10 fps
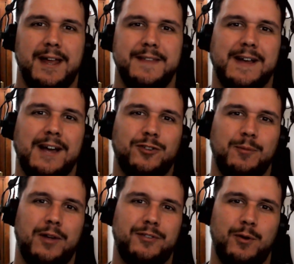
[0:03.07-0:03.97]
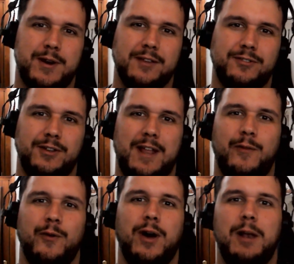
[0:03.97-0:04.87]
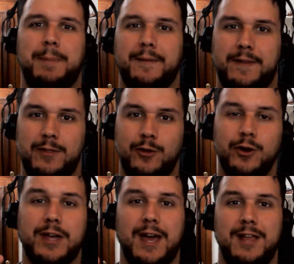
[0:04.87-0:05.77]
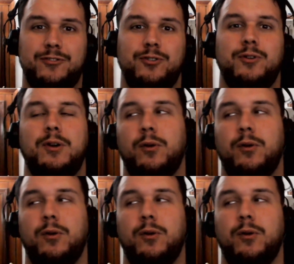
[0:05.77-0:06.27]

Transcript: En este caso vamos a hacer un reaccionando al partido que ha hecho